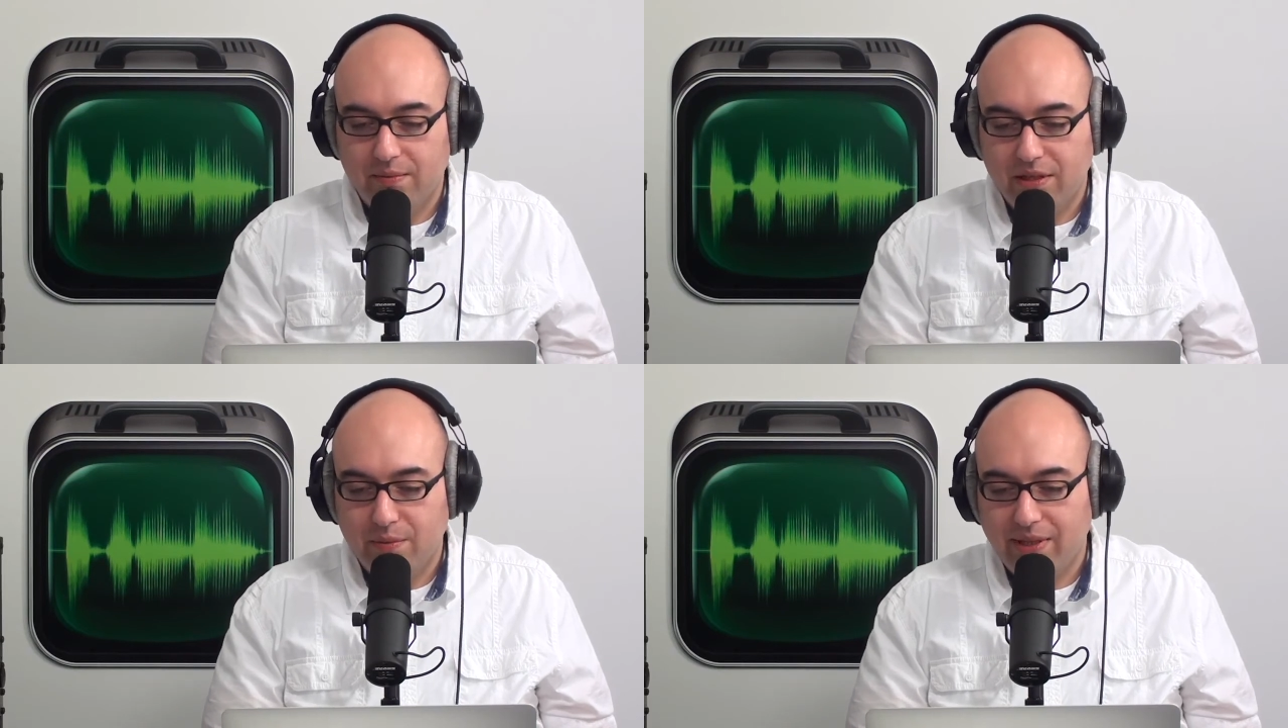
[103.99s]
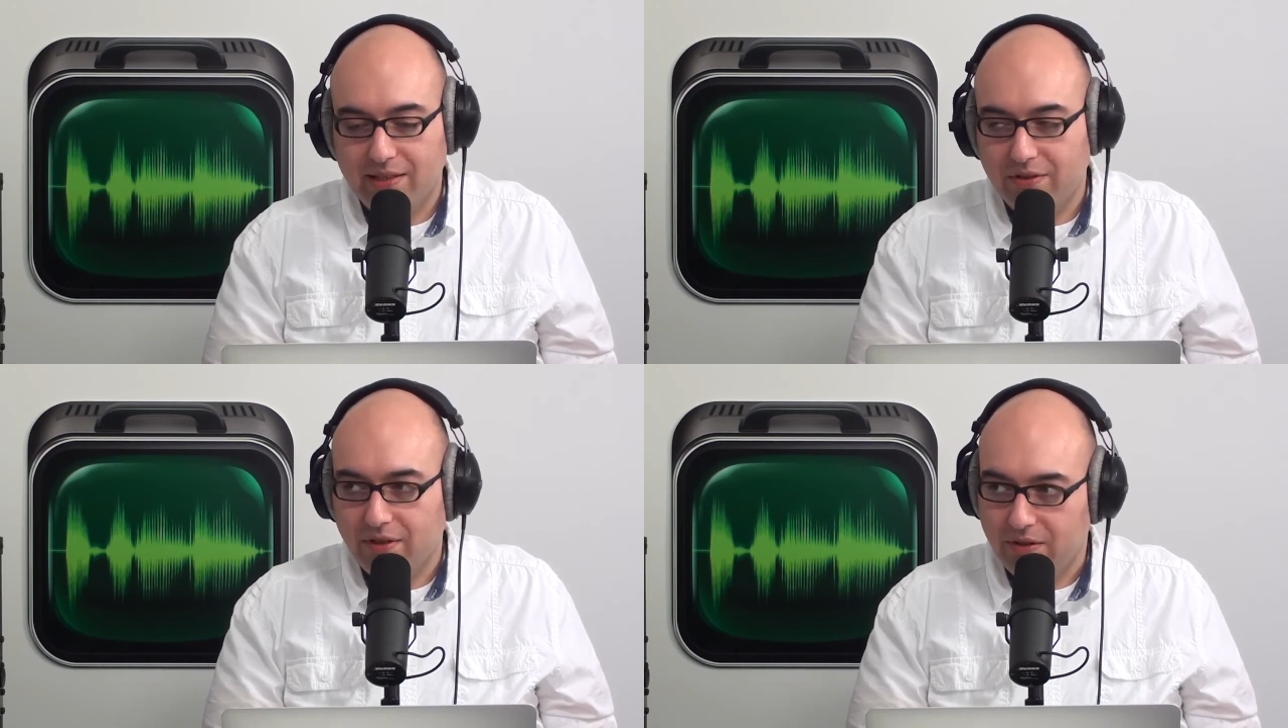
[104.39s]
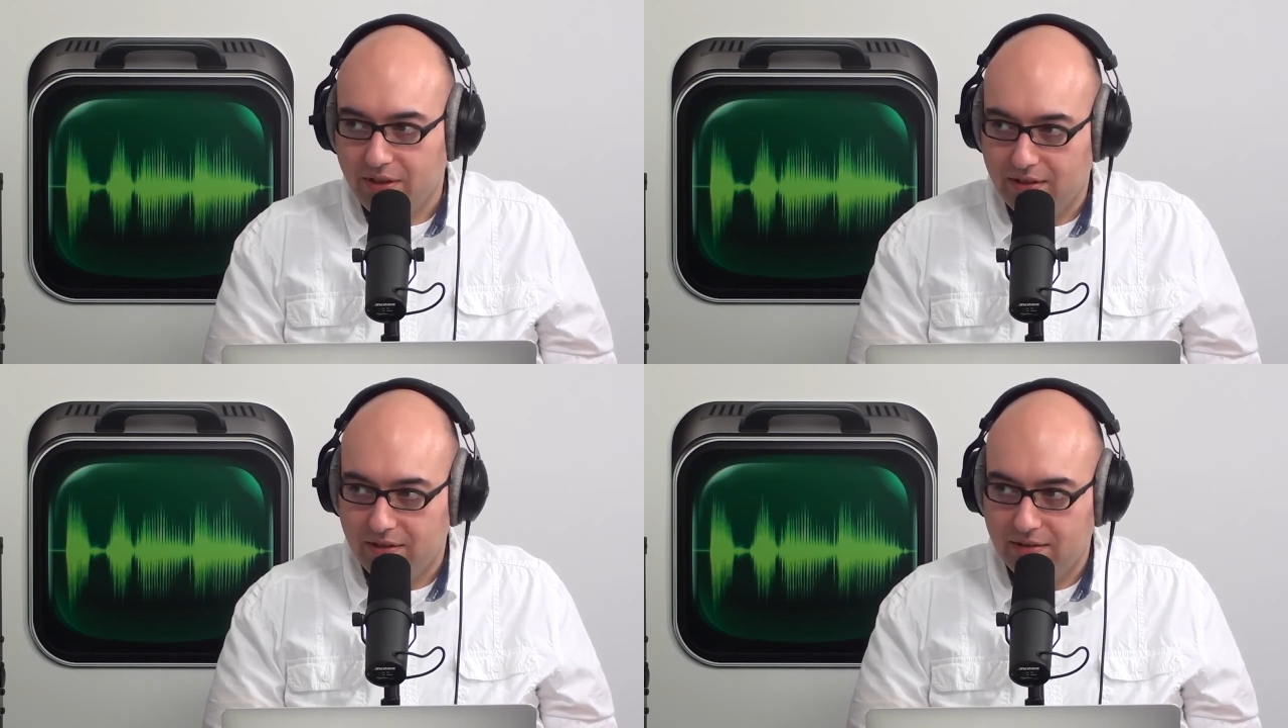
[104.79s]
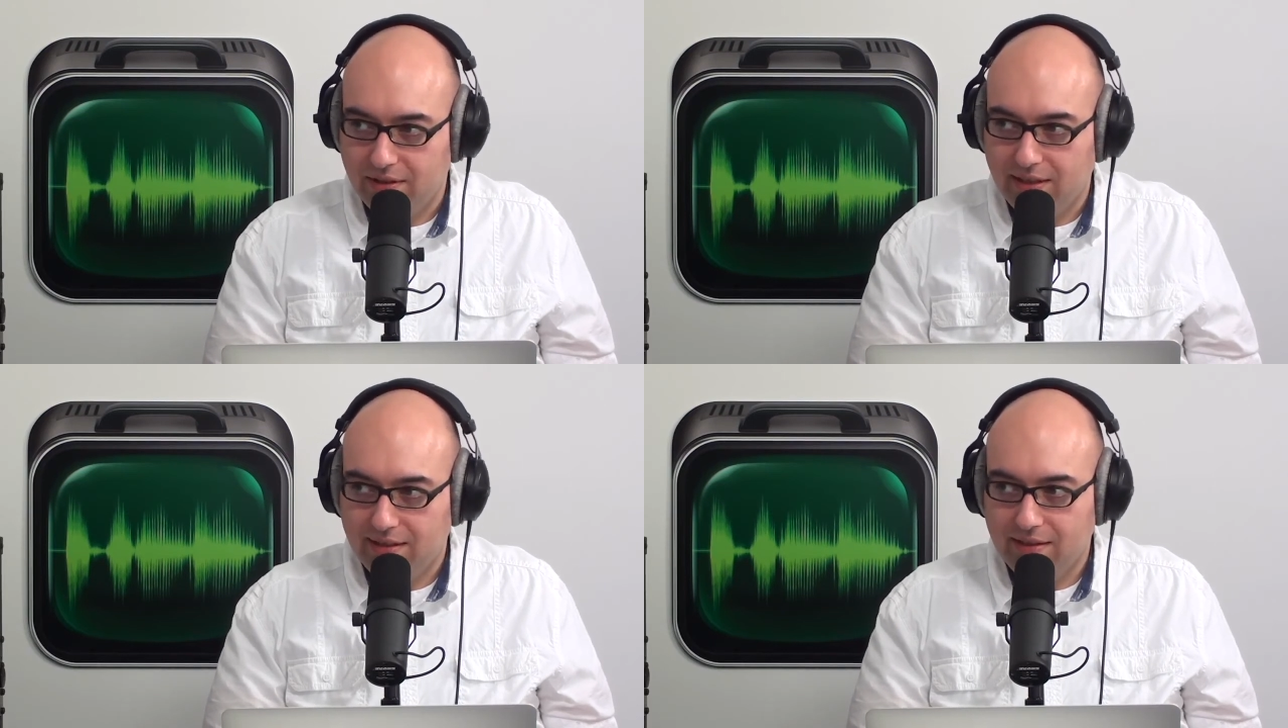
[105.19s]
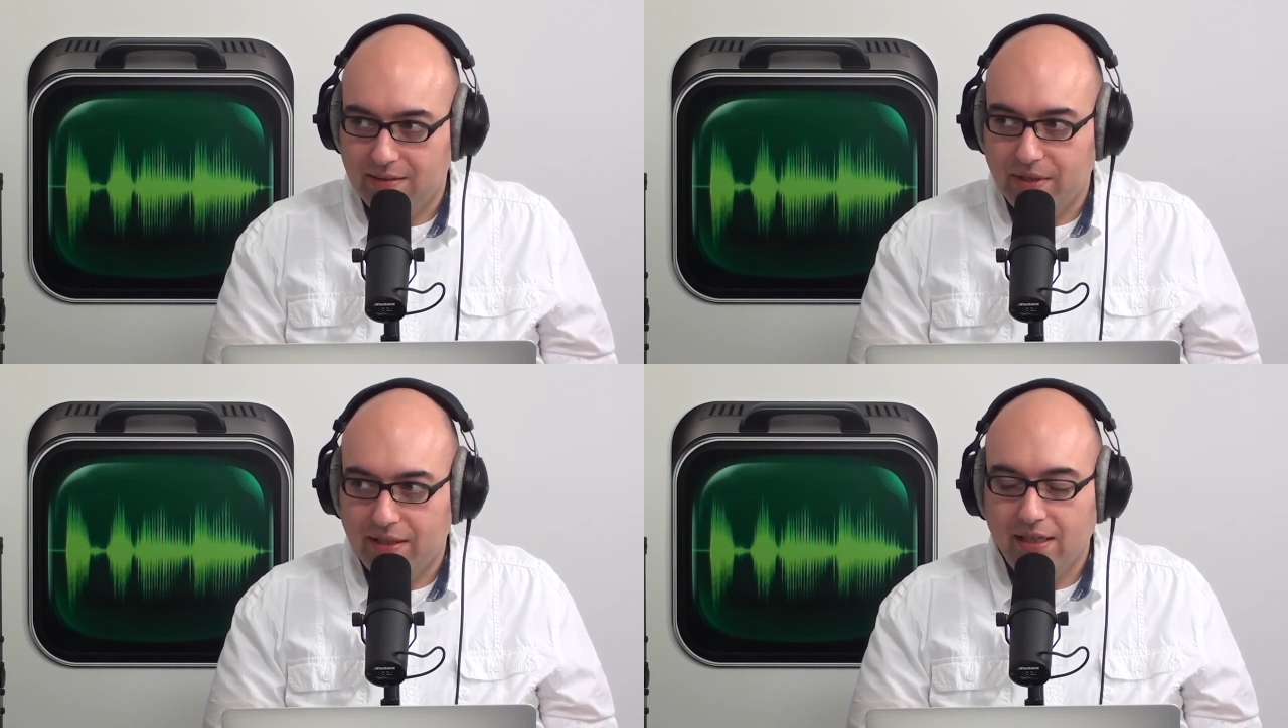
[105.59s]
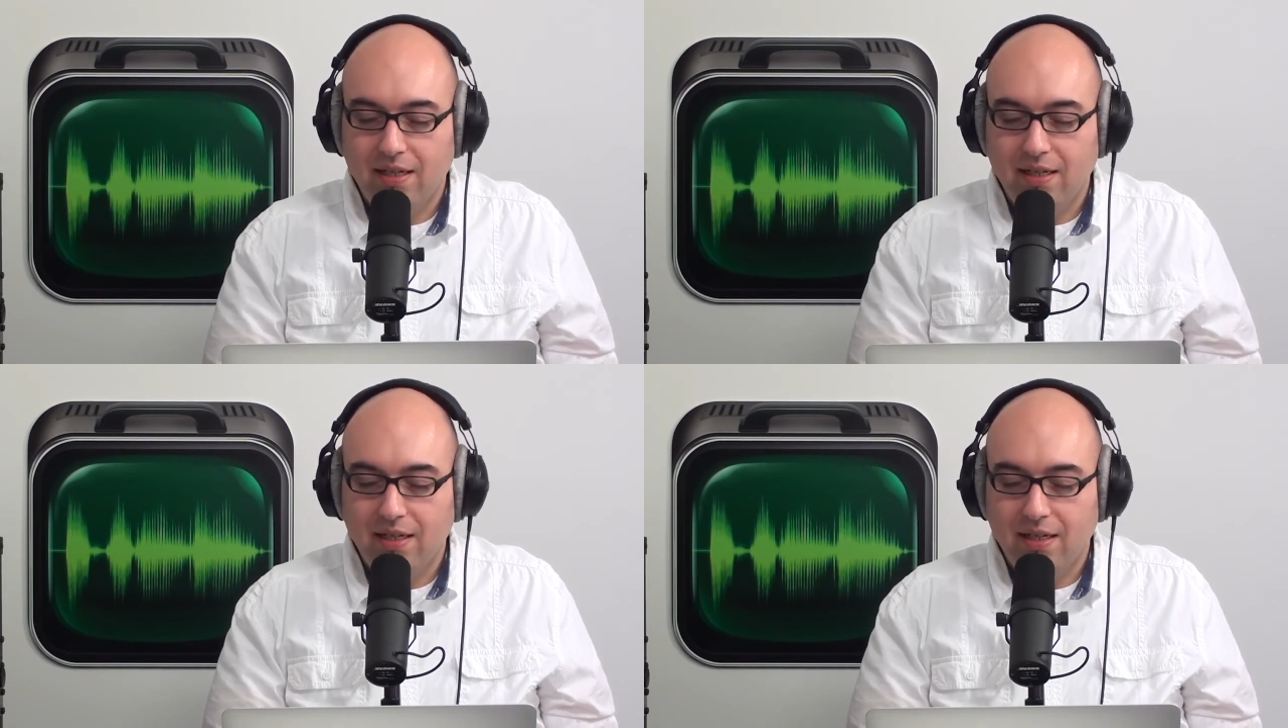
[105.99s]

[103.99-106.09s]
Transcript: mit dem Passwort-Login. Ja, das ist mal